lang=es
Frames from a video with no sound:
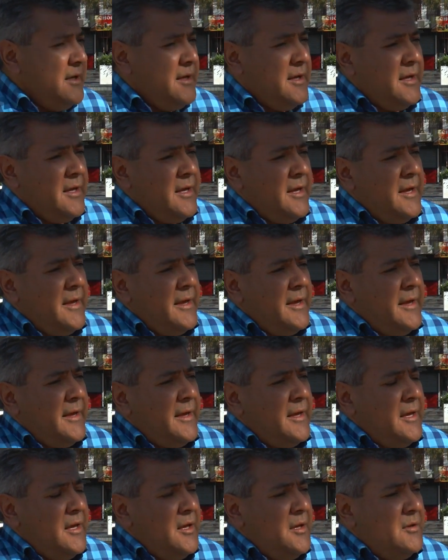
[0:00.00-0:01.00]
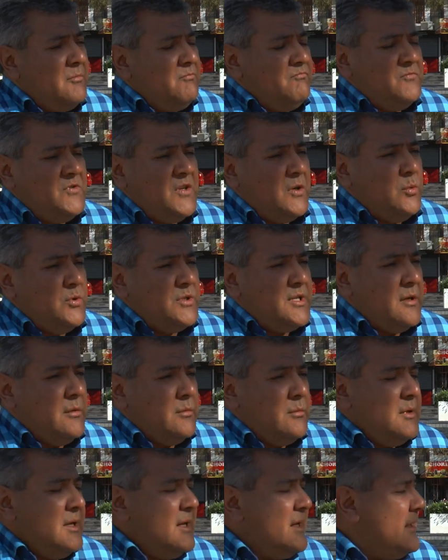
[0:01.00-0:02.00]
que se escucha
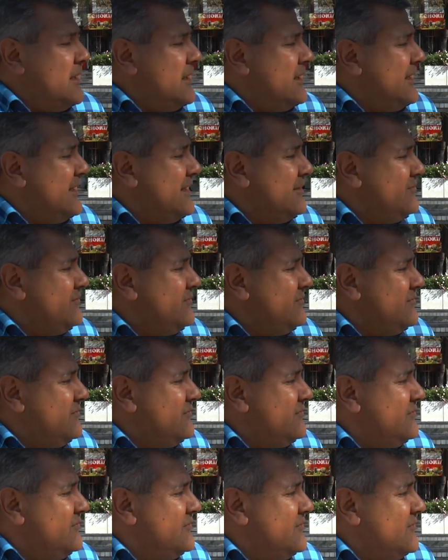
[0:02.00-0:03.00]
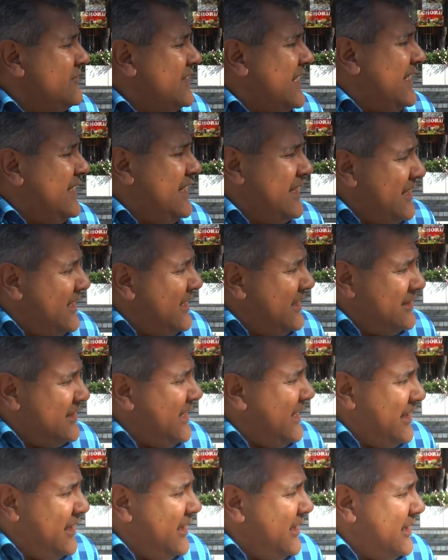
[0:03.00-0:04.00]
con una calidad
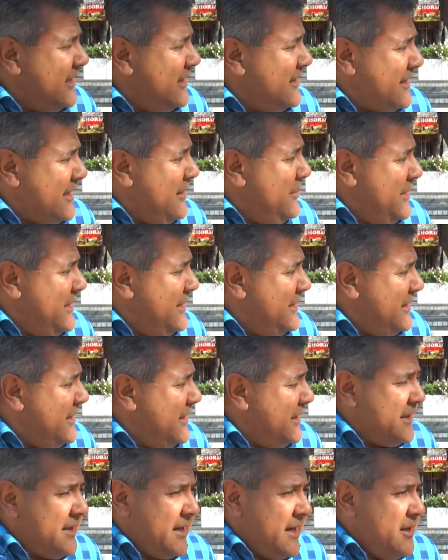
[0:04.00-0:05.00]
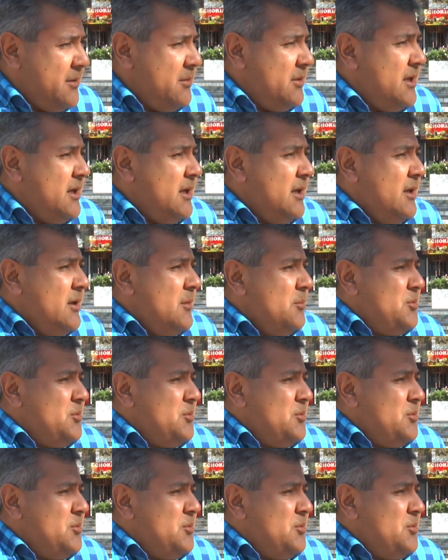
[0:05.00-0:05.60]
técnica realmente increíble,